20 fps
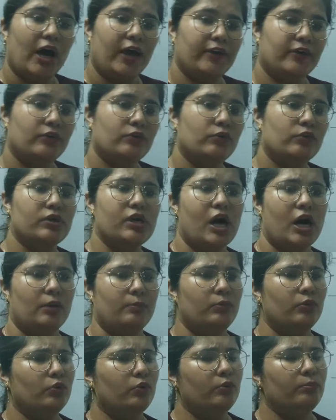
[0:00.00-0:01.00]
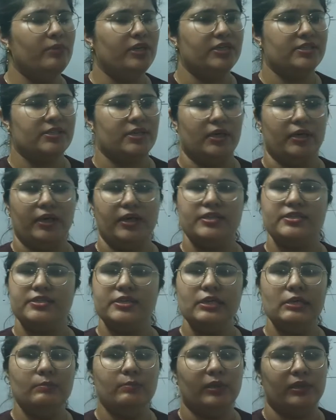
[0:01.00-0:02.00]
आयरन और कार्बन को मिक्स करके
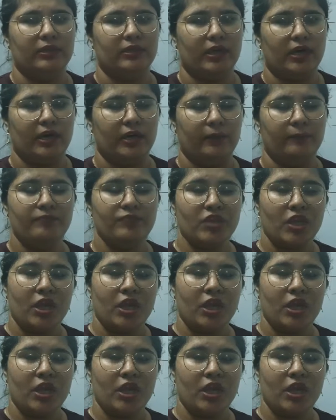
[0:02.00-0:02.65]
स्टील बनता है